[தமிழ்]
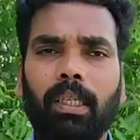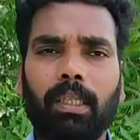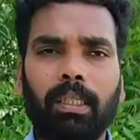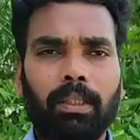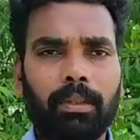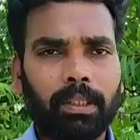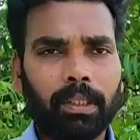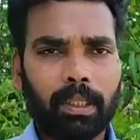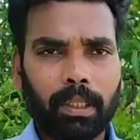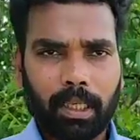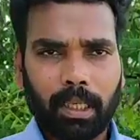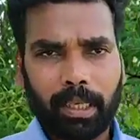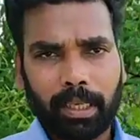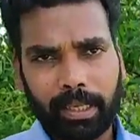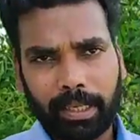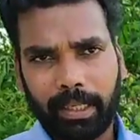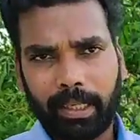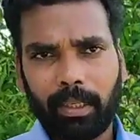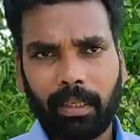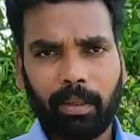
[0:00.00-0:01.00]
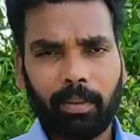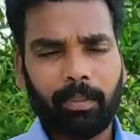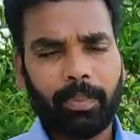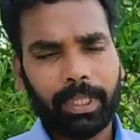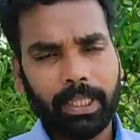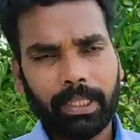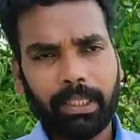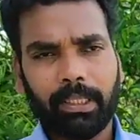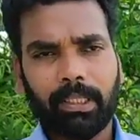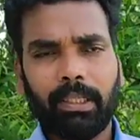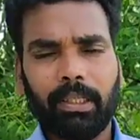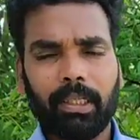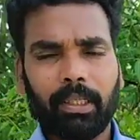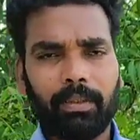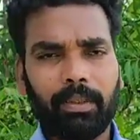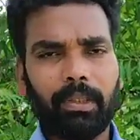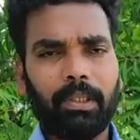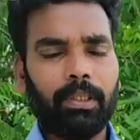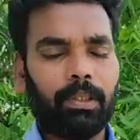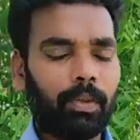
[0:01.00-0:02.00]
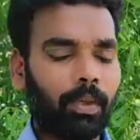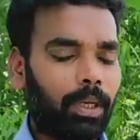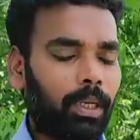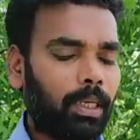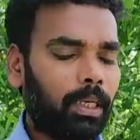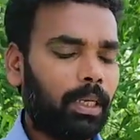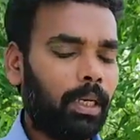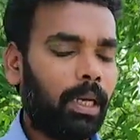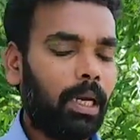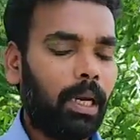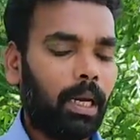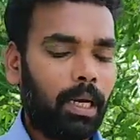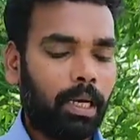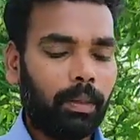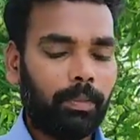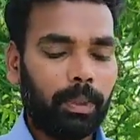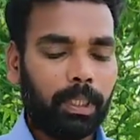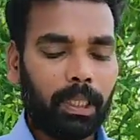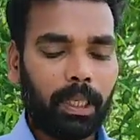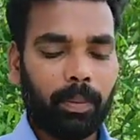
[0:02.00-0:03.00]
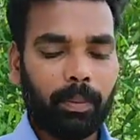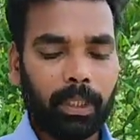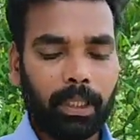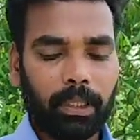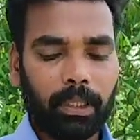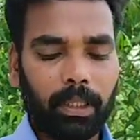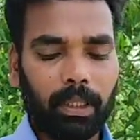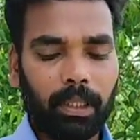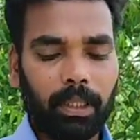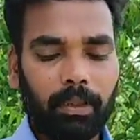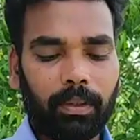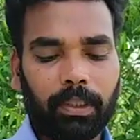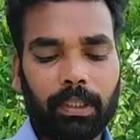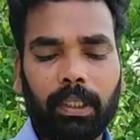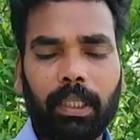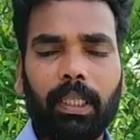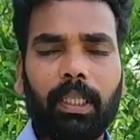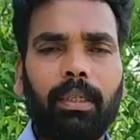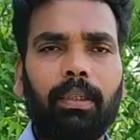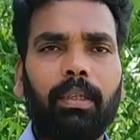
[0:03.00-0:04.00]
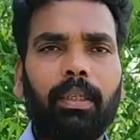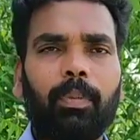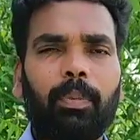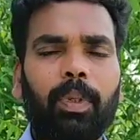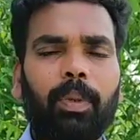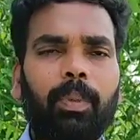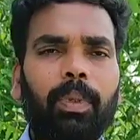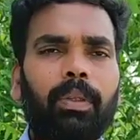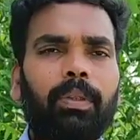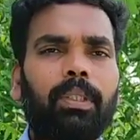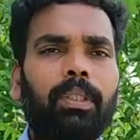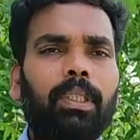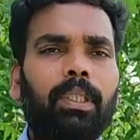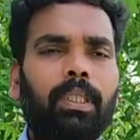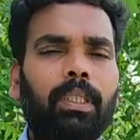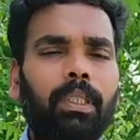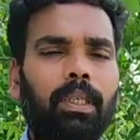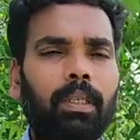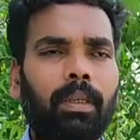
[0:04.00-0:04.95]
இது வந்து நான் நிறைய படிச்சுட்டு தான் வந்து சொல்கிறேன் அது மட்டும் இல்லாமல் இந்த இதை வந்து எப்பயுமே வந்து